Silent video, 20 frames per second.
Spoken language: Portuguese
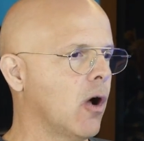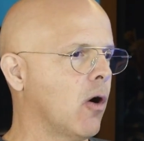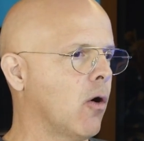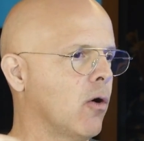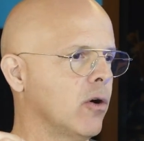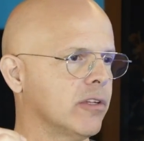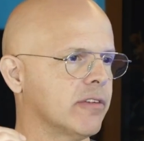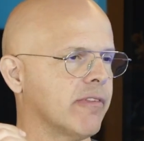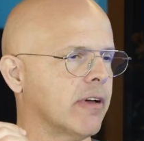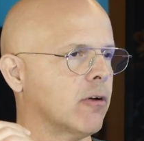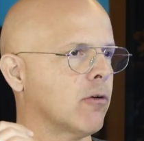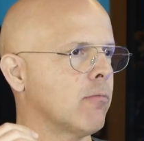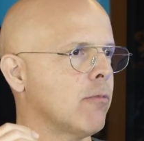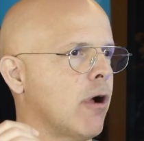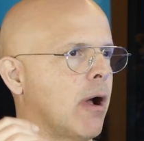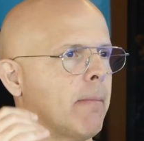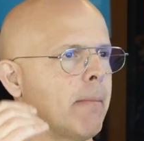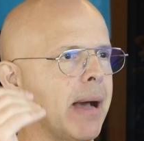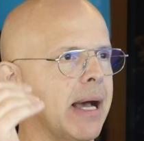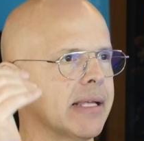ou você vai comer
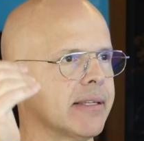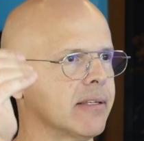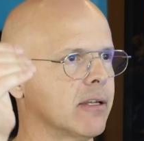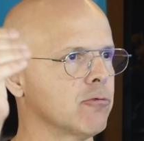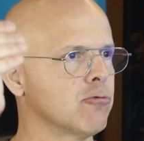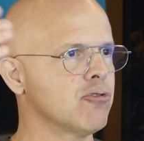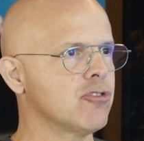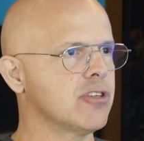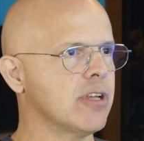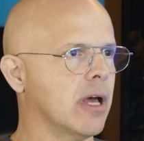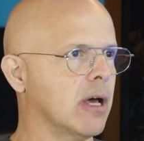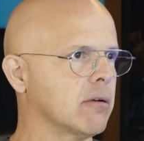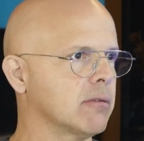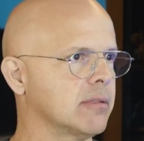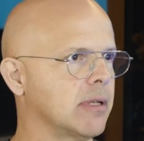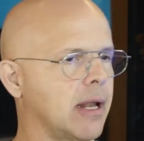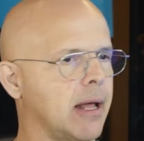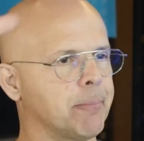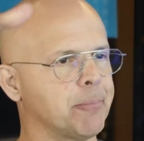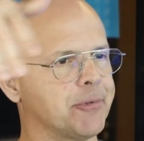uma massa no gelo,
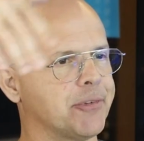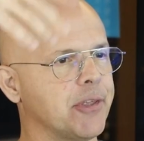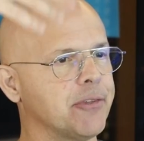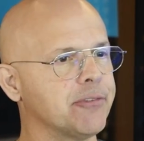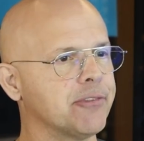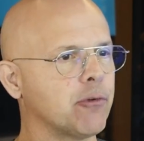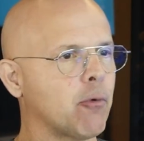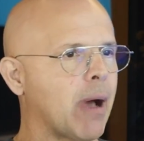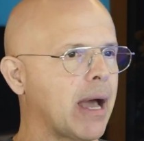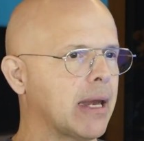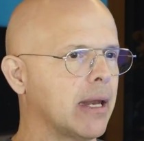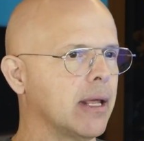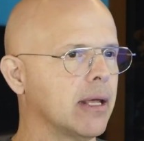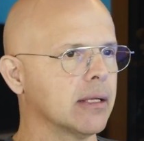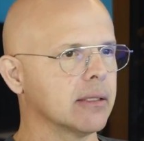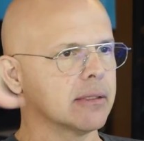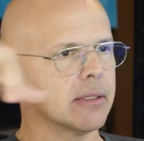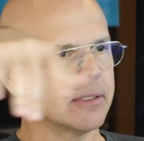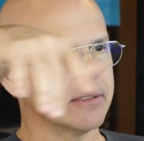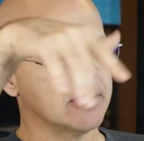sei lá, por
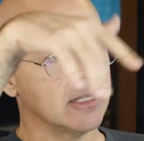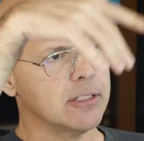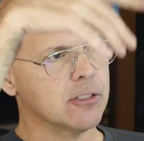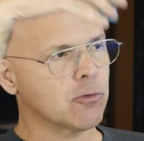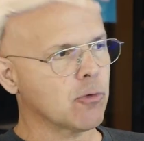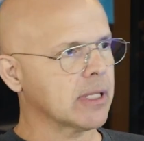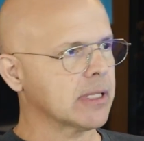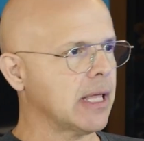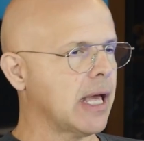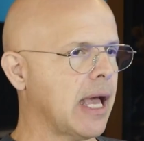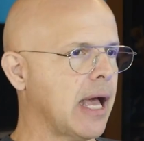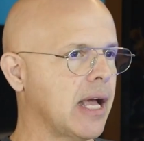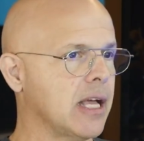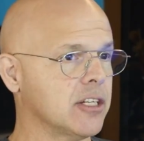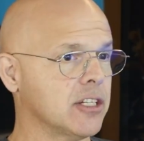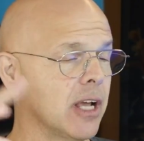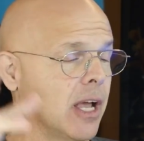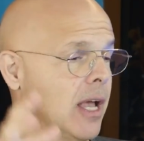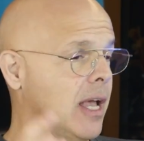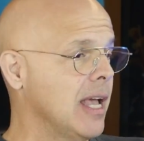140, 150
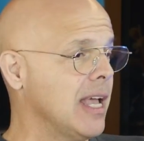reais,